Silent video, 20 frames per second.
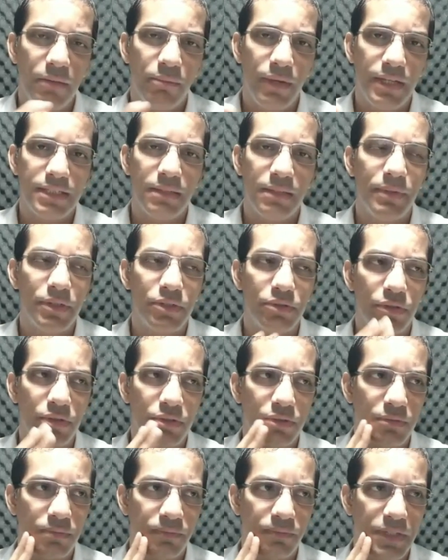Mas essa pessoa
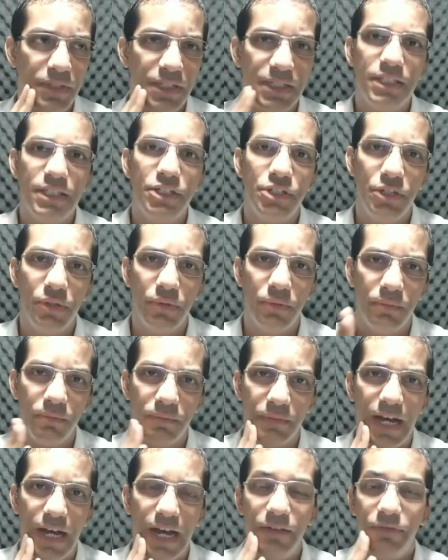insistiu.
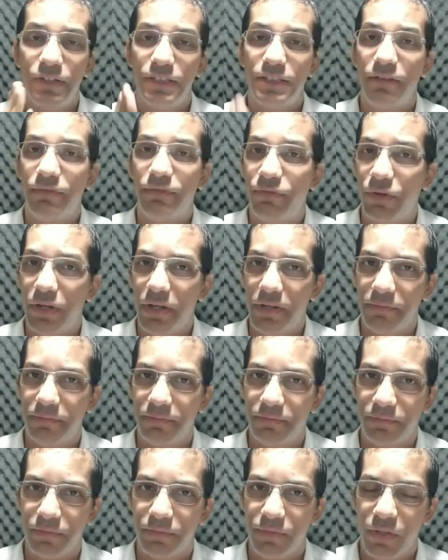Aí você foi.
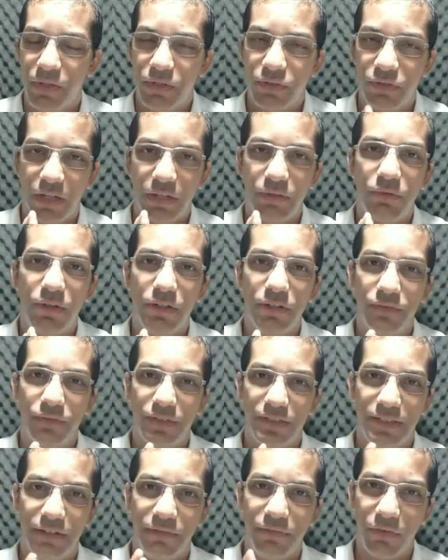Só que quando
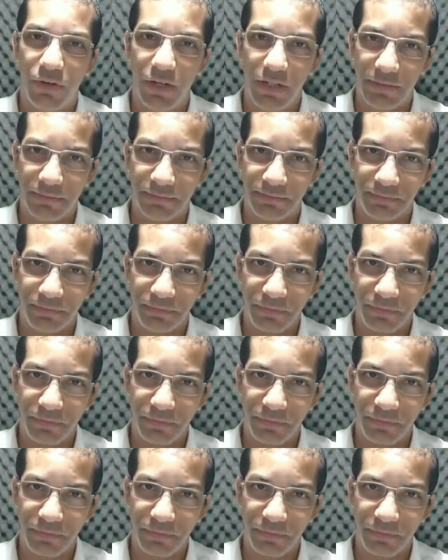você foi,